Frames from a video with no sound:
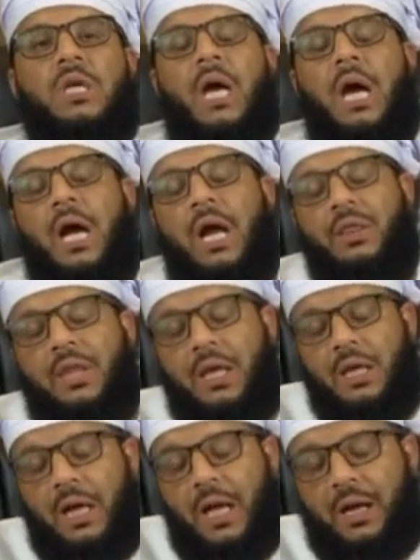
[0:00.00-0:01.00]
يا ذا
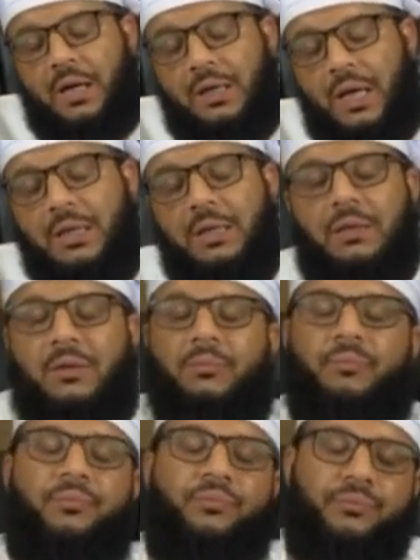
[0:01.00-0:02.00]
القرنين
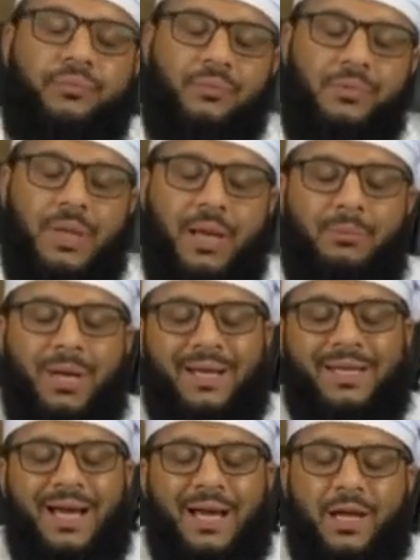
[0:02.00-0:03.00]

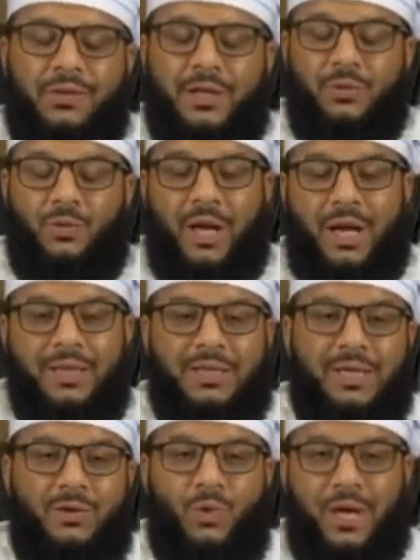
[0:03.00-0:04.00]
بعد اخذ
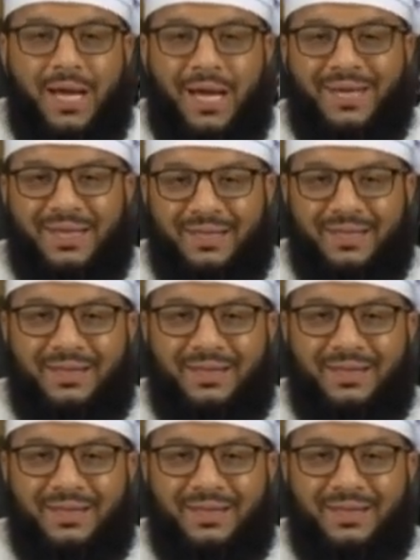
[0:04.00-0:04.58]
ورد ولأي